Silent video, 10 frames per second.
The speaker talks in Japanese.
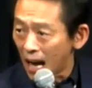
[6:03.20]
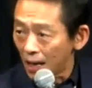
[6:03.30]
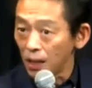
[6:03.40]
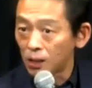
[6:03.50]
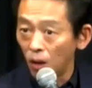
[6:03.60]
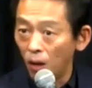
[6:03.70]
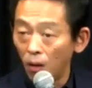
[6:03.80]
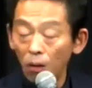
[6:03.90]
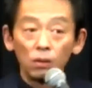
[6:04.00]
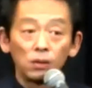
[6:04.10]
ああれです
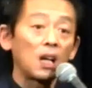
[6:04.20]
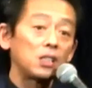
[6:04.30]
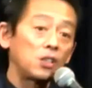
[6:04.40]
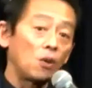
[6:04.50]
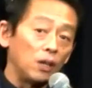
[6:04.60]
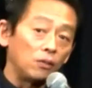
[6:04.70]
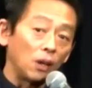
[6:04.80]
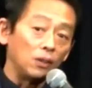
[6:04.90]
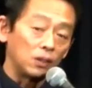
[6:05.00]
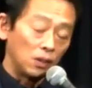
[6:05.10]
よ大阪市長が言っ
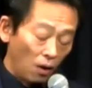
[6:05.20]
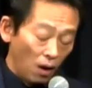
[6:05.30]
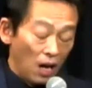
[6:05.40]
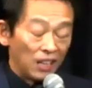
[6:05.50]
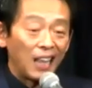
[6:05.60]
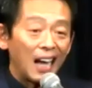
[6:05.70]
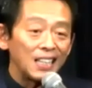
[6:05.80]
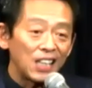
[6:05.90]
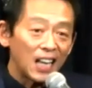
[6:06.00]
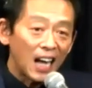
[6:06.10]
たんですよ
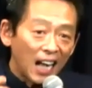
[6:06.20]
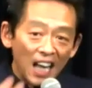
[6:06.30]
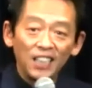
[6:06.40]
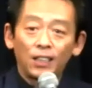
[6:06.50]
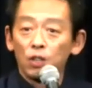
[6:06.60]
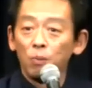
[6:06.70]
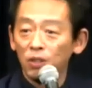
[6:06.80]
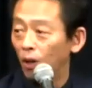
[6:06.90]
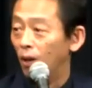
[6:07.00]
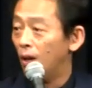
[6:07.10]
男性が買いに行ったとしま
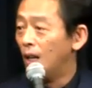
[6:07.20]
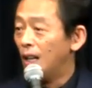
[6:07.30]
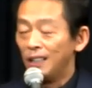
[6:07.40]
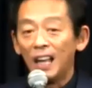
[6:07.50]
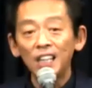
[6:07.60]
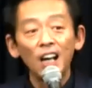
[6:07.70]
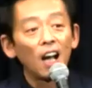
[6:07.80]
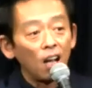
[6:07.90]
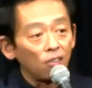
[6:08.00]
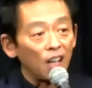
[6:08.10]
しょう何が
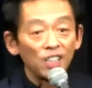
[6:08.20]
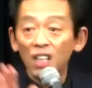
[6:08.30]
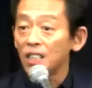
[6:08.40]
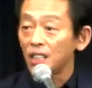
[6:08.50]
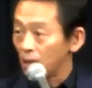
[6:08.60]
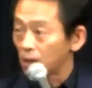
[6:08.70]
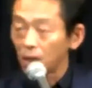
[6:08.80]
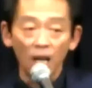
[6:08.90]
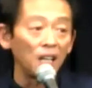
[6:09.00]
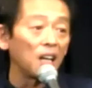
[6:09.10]
かかるか時間じゃないです
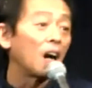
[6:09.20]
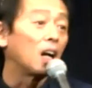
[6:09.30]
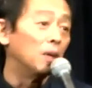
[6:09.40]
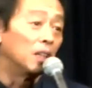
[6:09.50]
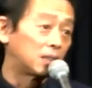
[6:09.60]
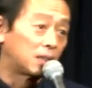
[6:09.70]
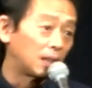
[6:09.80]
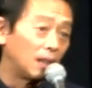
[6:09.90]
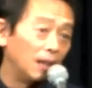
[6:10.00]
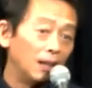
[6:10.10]
金かかります